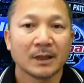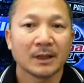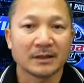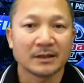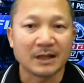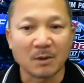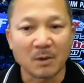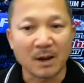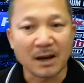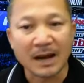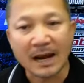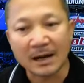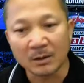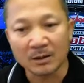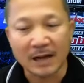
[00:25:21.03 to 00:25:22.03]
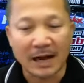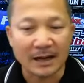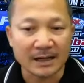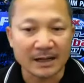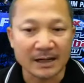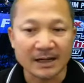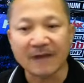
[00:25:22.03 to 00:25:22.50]
จะบอกว่าขาดโน่นขาด
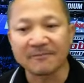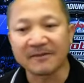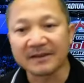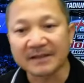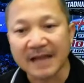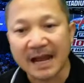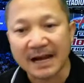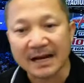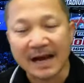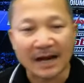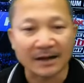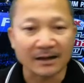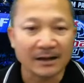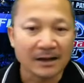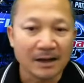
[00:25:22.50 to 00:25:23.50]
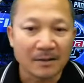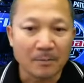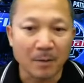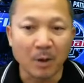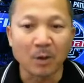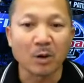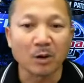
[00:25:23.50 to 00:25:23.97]
นี่ขาดปัญญาขาดม
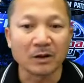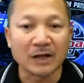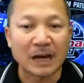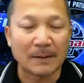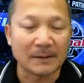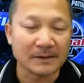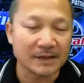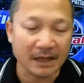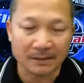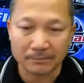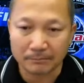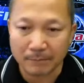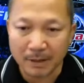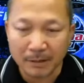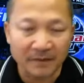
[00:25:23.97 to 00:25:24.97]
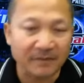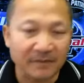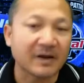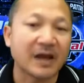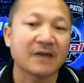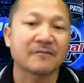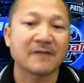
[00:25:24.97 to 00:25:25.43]
งคลขาดประเกียรติไม่มีใคร
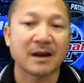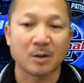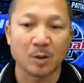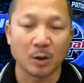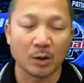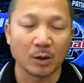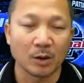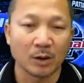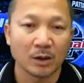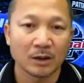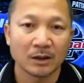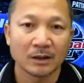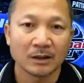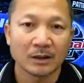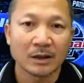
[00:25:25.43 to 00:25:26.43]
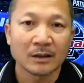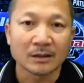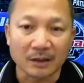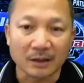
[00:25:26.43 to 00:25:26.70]
ฟังคุณถื